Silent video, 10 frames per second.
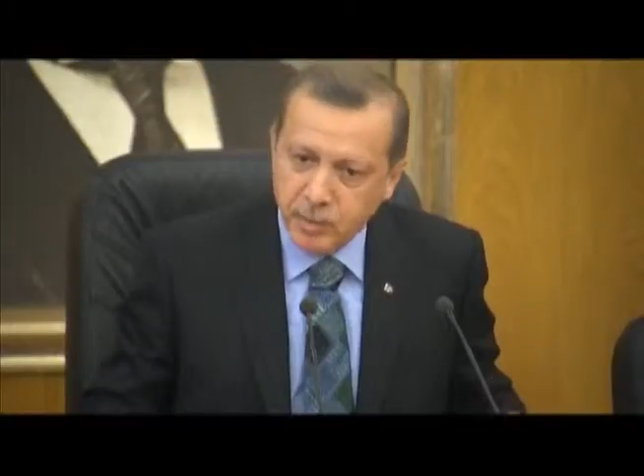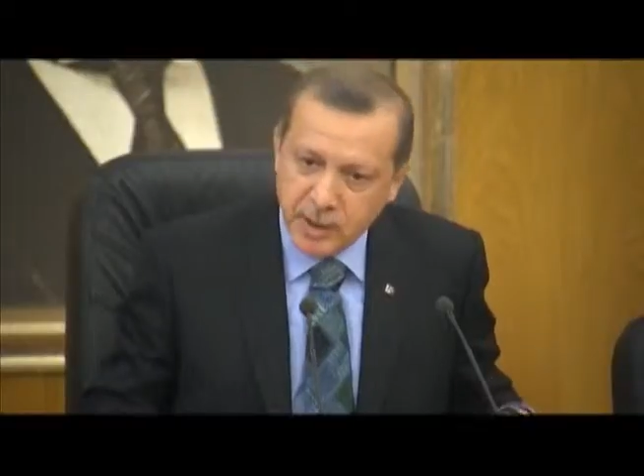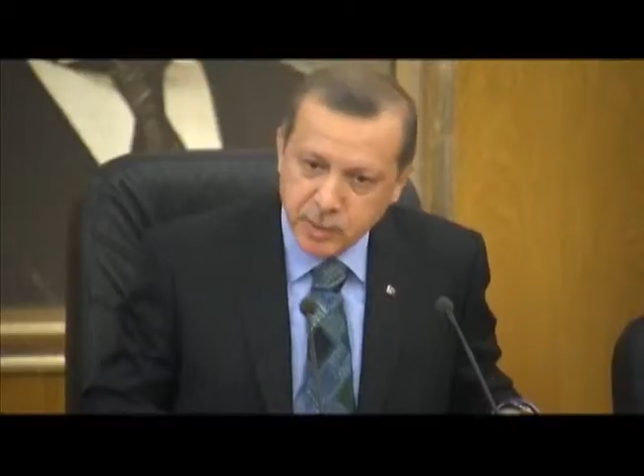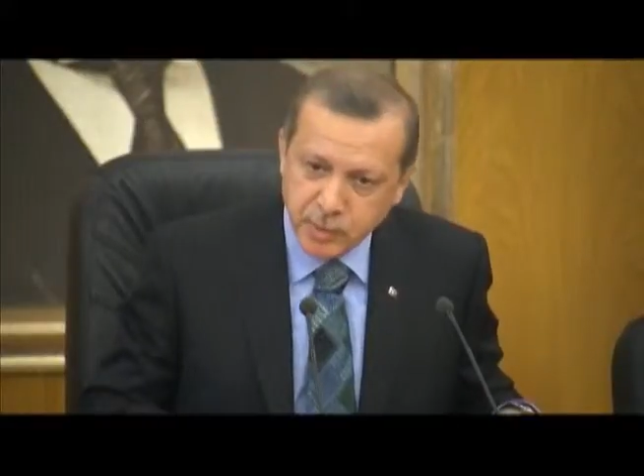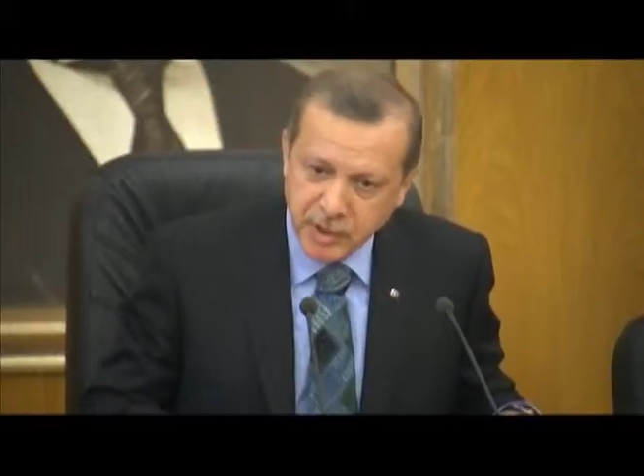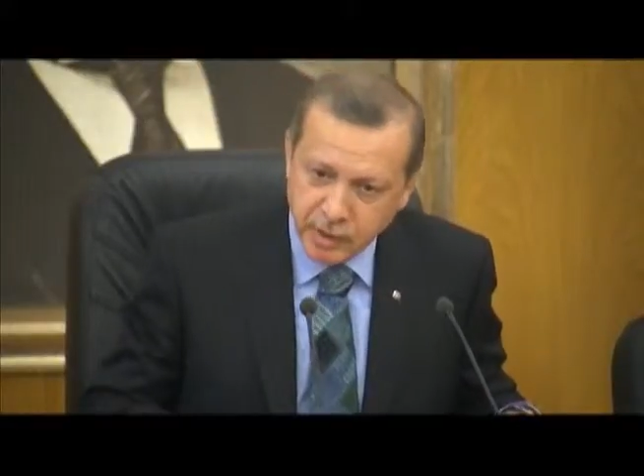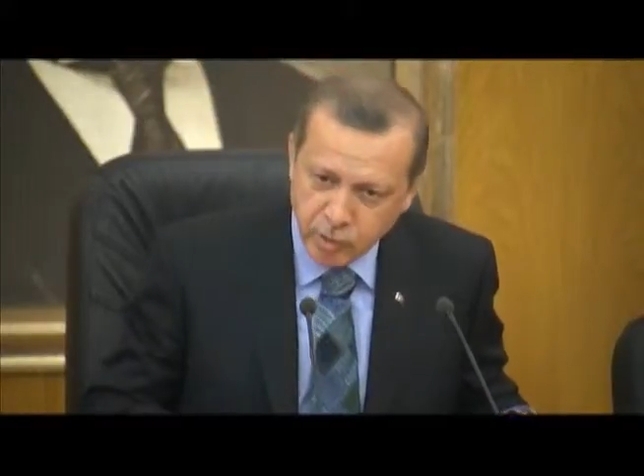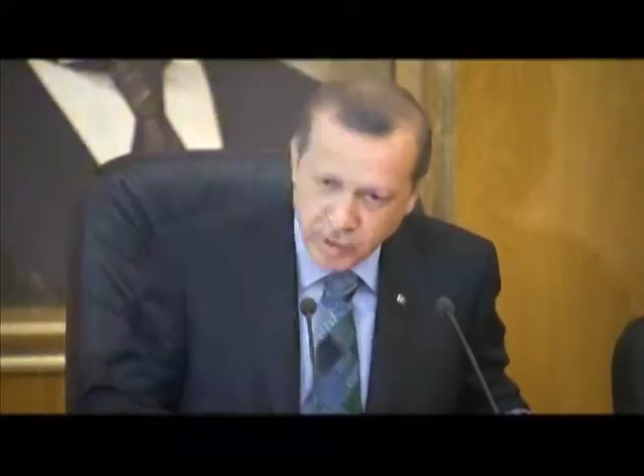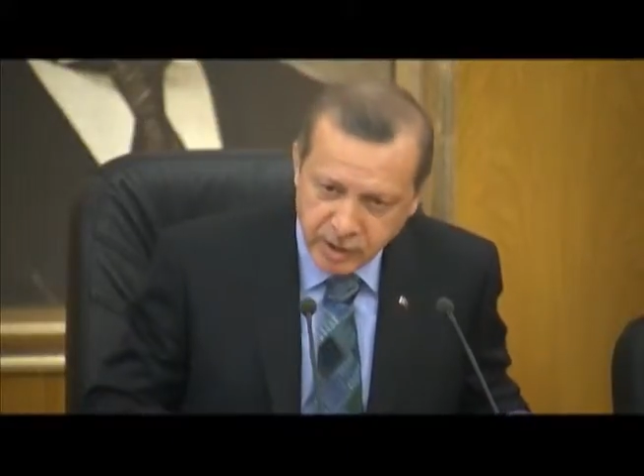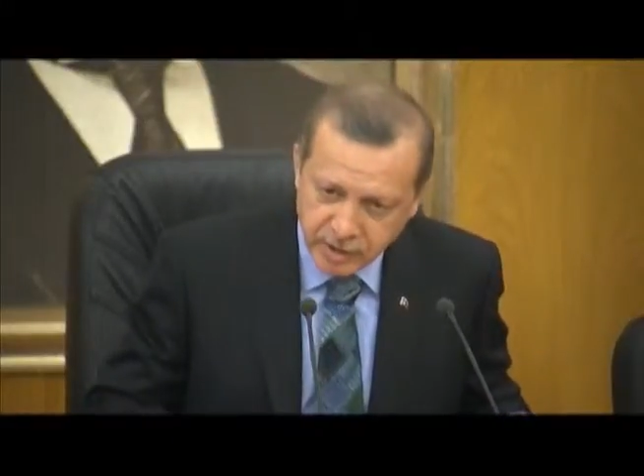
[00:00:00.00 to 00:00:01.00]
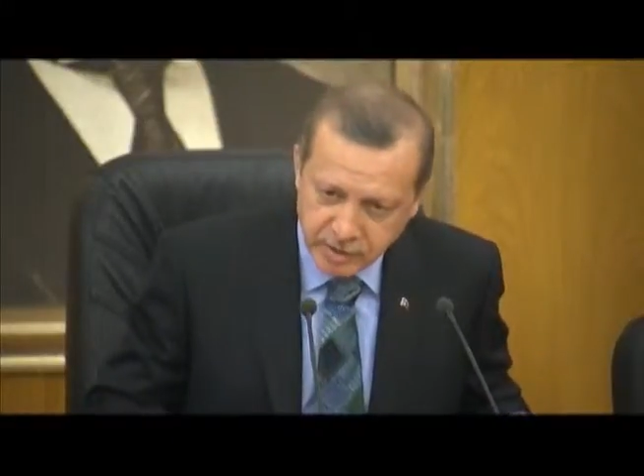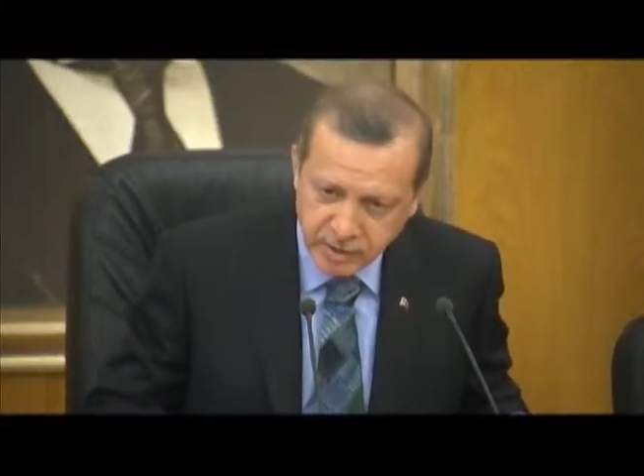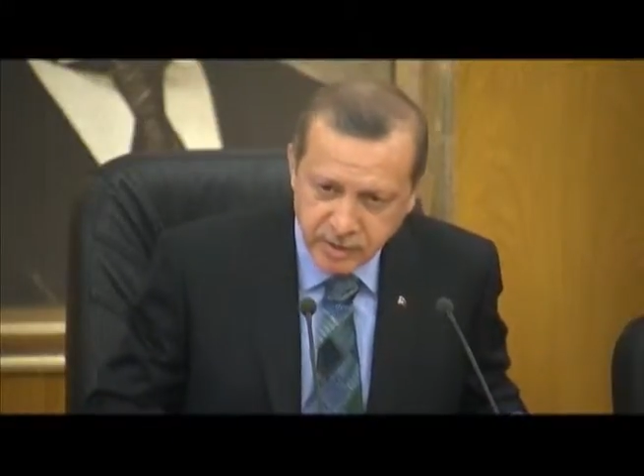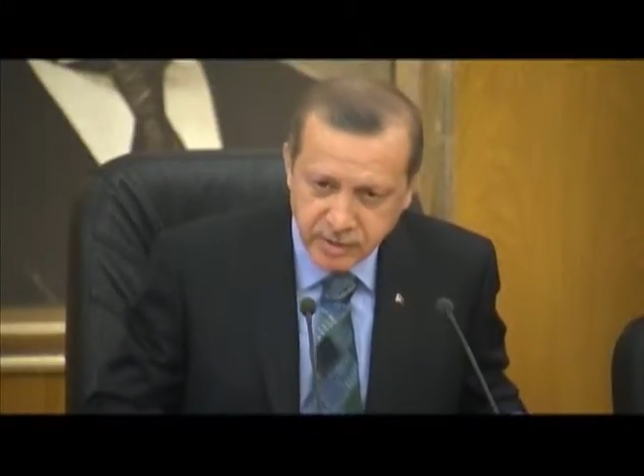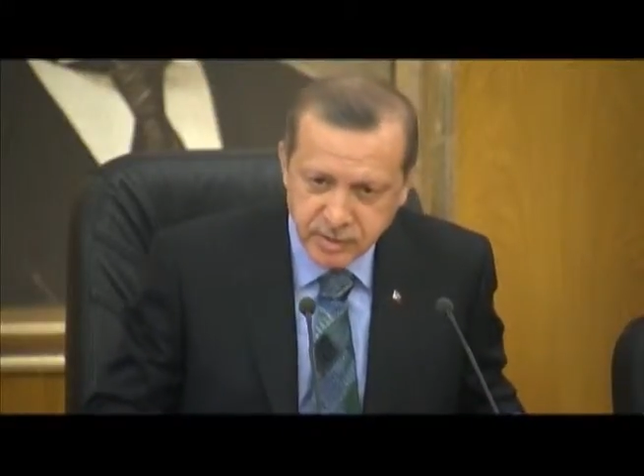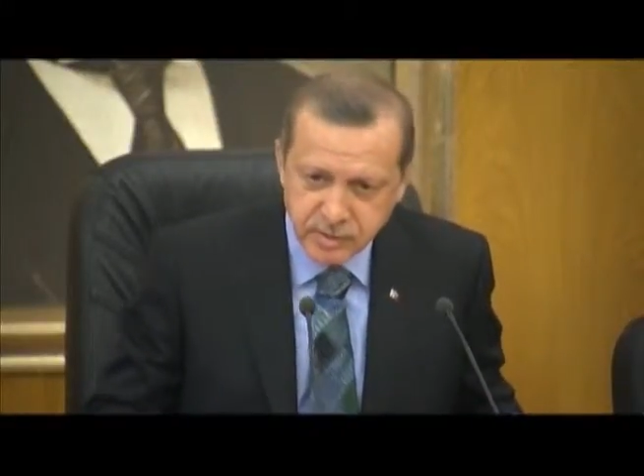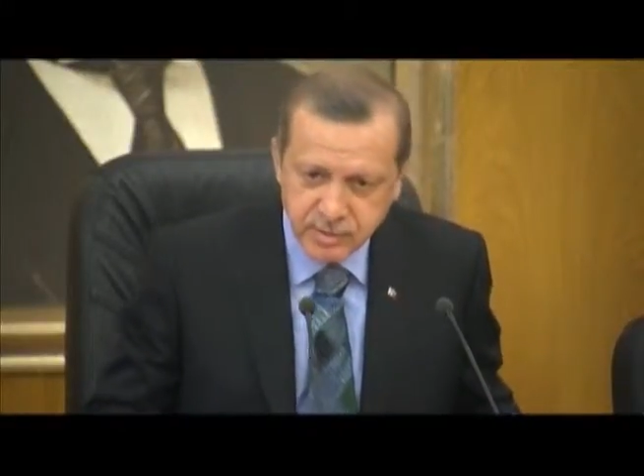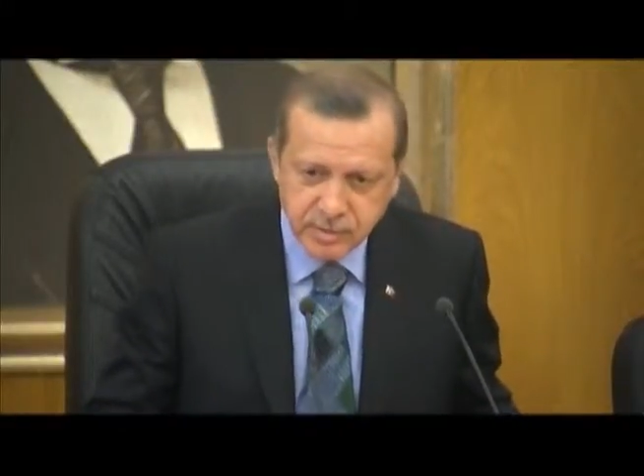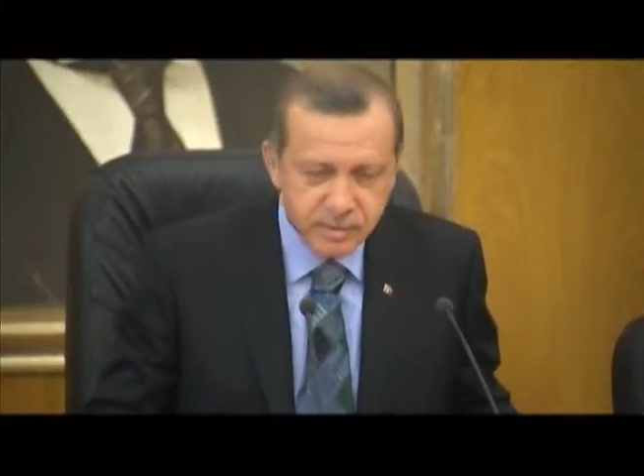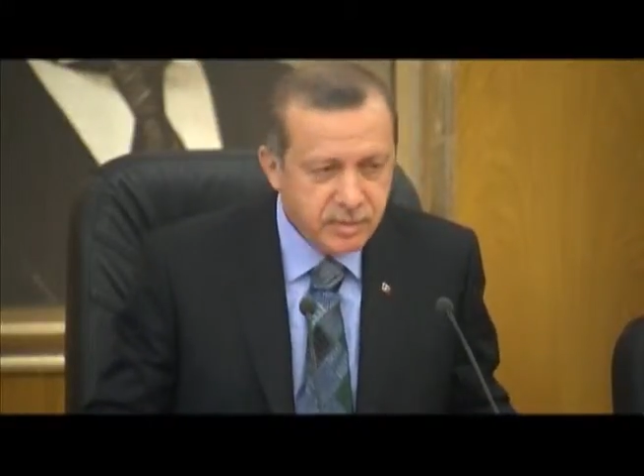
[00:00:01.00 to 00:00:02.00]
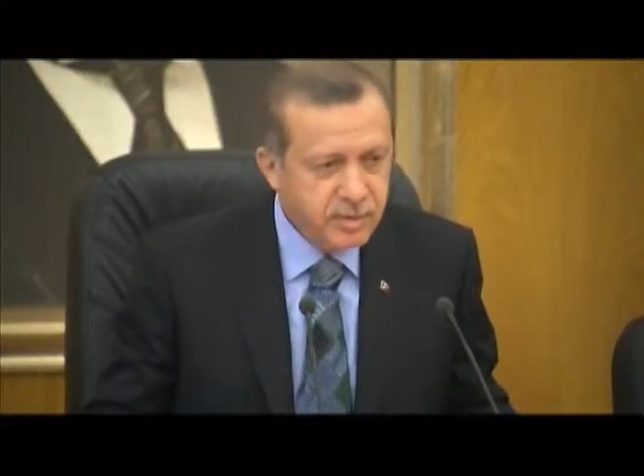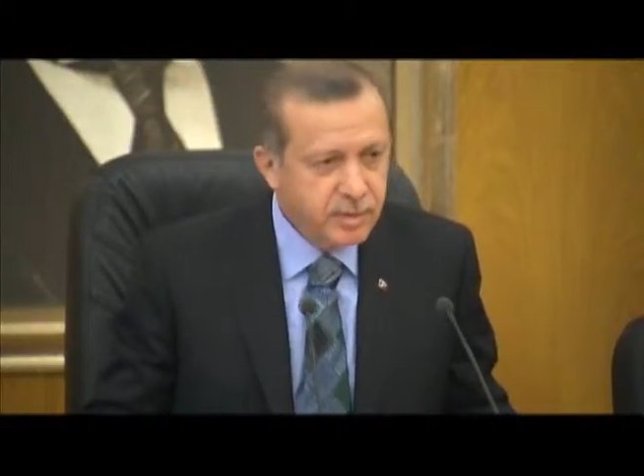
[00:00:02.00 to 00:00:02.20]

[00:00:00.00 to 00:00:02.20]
desdenhou dos né? manifestantes.